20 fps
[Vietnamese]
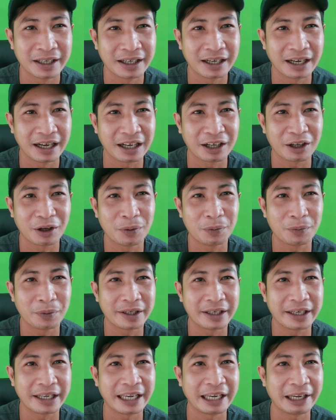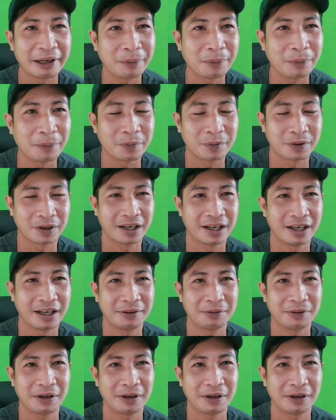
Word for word: à, cô Quỳnh Heo à,